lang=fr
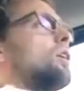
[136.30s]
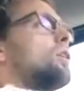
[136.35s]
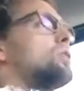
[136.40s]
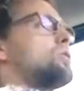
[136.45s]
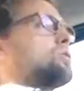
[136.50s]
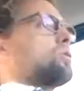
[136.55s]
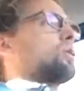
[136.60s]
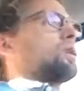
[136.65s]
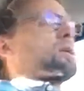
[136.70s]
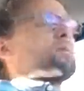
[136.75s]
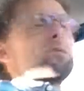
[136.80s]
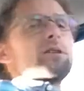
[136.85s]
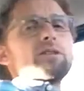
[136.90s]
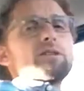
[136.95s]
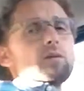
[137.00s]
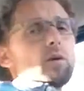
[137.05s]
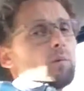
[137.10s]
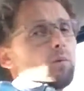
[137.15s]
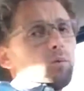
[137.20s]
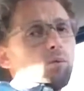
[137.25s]
sur des
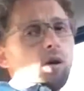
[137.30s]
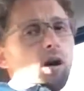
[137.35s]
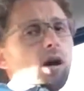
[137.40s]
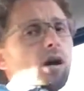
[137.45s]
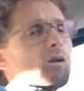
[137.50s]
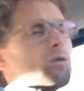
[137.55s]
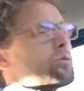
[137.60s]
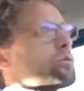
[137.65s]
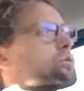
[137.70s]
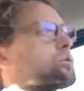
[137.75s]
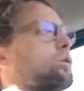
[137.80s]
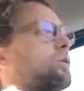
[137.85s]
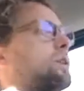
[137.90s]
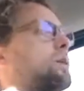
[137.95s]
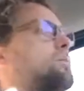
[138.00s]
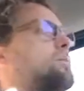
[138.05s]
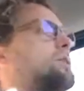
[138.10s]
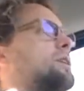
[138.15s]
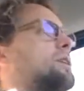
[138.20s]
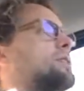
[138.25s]
pièces en bois ou sur
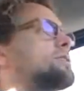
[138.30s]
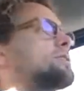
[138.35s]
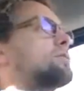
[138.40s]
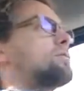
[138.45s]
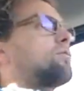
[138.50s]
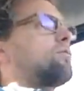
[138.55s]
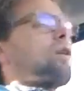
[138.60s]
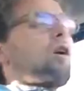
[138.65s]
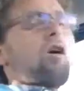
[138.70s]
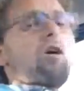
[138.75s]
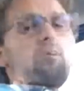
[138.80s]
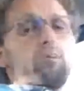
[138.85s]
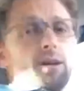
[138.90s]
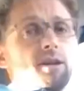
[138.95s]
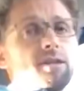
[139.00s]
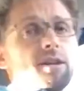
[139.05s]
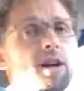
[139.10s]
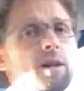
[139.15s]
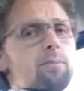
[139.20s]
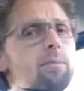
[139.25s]
des pièces, voire en
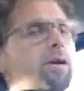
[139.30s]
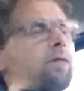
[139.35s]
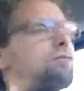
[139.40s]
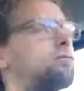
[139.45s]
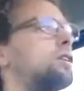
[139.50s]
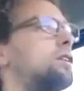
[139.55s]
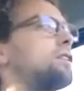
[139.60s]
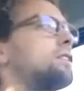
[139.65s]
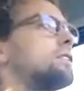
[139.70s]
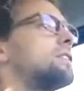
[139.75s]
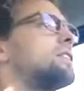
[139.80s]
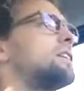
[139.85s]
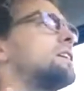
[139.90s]
métal parfois.